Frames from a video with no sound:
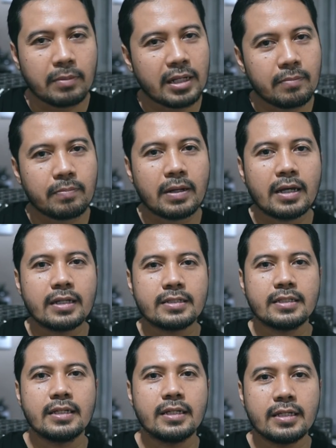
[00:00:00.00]
menimpa
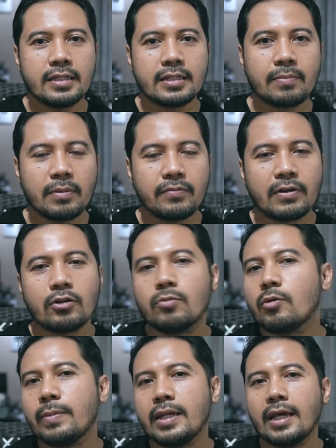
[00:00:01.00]
si siapa
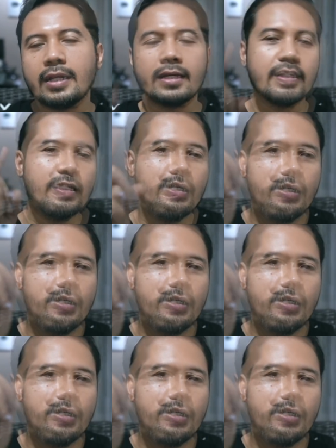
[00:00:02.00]
Franco Morbidelli.